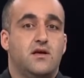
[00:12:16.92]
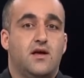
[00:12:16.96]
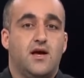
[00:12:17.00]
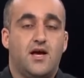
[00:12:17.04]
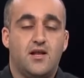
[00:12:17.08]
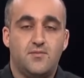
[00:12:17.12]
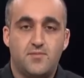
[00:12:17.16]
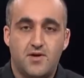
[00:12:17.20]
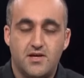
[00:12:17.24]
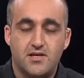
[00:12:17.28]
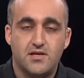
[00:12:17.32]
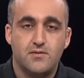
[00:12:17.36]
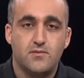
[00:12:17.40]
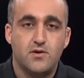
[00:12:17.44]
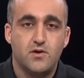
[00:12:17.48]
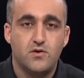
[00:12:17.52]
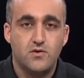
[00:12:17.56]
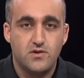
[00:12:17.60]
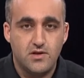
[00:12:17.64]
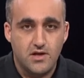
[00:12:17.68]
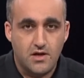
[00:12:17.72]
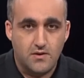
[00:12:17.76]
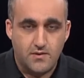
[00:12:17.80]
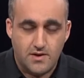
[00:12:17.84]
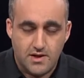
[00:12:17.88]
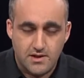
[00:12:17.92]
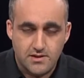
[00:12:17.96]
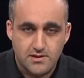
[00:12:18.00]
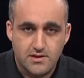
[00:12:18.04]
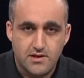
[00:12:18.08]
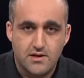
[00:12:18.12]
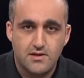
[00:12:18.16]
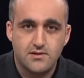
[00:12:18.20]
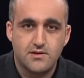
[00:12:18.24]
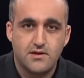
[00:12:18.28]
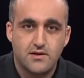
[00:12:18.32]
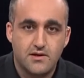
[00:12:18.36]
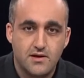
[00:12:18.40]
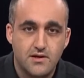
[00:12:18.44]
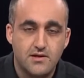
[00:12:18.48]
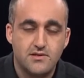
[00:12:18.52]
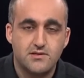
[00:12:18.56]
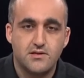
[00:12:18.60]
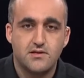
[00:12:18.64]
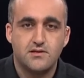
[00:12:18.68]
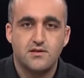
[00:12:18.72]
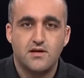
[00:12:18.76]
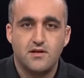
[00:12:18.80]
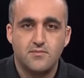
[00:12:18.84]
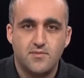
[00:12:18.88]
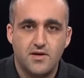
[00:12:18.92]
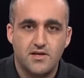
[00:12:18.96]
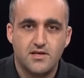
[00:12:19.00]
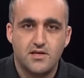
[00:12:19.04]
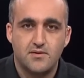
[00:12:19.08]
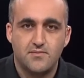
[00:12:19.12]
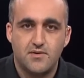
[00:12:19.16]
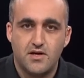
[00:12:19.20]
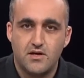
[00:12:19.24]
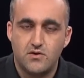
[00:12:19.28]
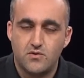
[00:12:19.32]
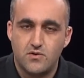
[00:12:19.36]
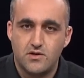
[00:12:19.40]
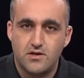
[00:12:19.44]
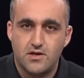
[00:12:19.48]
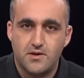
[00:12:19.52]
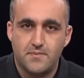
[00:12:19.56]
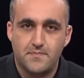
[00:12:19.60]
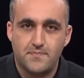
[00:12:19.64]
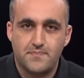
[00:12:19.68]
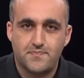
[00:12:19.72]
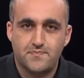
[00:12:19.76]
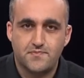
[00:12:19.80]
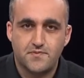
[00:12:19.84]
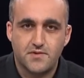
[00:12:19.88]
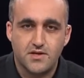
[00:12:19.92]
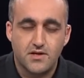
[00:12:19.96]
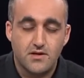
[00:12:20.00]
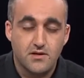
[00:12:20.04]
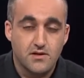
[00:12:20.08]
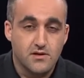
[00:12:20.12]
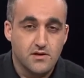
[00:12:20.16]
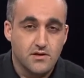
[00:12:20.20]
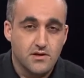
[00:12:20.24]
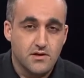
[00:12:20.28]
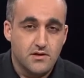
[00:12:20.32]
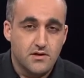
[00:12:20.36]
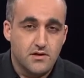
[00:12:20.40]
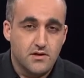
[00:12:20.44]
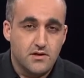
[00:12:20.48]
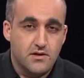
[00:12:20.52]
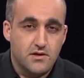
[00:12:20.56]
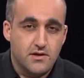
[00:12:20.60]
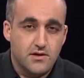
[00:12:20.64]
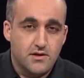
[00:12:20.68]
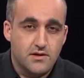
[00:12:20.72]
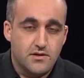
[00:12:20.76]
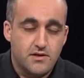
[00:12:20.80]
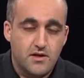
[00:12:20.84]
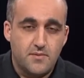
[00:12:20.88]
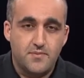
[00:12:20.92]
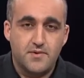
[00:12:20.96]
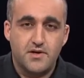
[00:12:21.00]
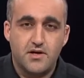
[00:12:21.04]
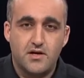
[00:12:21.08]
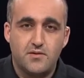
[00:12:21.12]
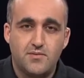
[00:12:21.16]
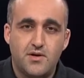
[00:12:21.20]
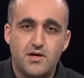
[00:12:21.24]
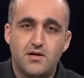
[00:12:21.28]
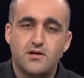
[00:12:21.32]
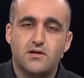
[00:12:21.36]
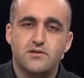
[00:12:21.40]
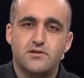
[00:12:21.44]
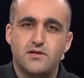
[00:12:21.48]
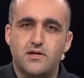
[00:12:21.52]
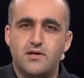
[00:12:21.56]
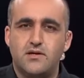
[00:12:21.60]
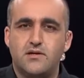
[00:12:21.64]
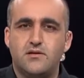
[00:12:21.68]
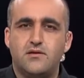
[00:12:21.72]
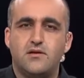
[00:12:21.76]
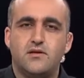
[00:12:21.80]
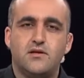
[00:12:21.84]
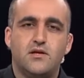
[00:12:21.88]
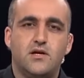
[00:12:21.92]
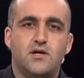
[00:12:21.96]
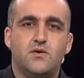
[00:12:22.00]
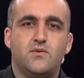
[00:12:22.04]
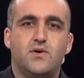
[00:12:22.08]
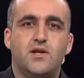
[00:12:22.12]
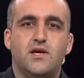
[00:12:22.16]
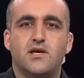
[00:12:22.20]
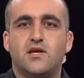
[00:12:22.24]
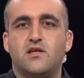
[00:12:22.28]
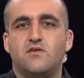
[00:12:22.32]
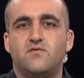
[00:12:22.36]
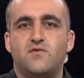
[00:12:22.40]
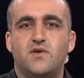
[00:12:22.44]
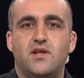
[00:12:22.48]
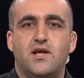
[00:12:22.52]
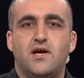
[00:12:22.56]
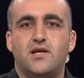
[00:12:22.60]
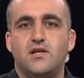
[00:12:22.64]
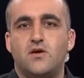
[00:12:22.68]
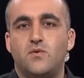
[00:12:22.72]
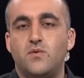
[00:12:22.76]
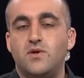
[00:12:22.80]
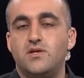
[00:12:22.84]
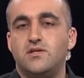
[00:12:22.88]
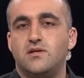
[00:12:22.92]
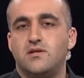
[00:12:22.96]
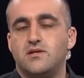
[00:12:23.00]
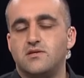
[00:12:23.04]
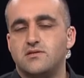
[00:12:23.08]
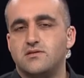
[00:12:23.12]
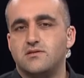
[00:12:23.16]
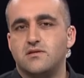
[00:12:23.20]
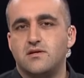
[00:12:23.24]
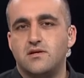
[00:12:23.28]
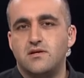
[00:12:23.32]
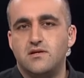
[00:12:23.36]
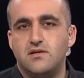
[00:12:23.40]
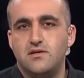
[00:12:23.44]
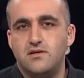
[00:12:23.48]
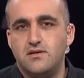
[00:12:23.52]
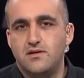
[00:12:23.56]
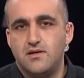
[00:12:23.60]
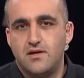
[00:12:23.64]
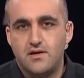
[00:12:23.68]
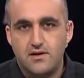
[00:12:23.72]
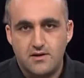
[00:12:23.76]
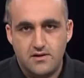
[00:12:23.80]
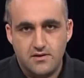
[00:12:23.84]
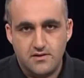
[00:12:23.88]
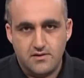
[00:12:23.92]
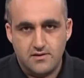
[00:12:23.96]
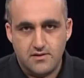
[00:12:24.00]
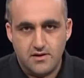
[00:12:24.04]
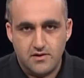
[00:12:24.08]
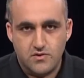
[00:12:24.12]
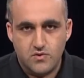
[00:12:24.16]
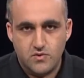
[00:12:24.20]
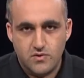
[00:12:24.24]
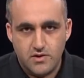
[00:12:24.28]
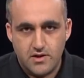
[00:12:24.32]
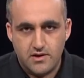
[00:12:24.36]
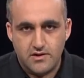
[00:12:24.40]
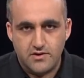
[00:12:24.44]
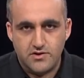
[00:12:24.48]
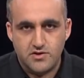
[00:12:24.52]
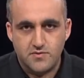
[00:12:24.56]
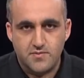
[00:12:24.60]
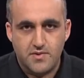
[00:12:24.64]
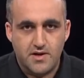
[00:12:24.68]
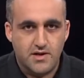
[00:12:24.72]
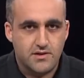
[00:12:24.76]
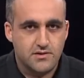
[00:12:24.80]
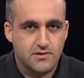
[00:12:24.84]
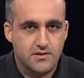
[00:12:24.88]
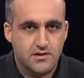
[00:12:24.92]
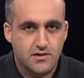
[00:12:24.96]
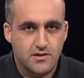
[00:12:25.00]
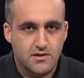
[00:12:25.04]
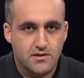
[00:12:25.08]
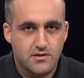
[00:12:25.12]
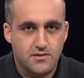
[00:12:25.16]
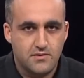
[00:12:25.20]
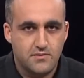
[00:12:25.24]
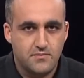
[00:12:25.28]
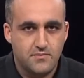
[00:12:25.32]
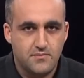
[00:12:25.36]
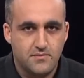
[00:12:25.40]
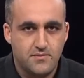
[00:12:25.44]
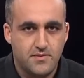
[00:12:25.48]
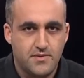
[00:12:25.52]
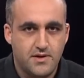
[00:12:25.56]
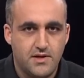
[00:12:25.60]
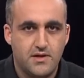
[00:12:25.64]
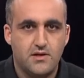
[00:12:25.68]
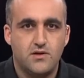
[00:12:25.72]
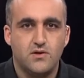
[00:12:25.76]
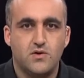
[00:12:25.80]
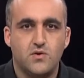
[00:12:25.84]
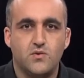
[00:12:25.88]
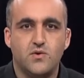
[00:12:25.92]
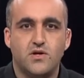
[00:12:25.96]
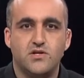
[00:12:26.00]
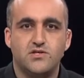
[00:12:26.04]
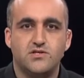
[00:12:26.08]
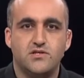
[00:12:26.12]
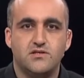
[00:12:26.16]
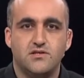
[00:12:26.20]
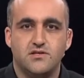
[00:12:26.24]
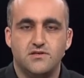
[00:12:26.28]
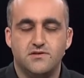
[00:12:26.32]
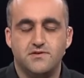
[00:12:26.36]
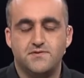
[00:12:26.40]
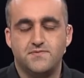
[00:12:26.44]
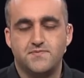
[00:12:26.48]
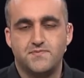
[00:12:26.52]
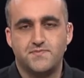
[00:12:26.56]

المحكمة العليا وحتى لدى رئيسة المحكمة العليا نبقى مع قضايا نتنياهو ولكن في العناوين الإسرائيلية كي نناقش بعضها ما هو الجديد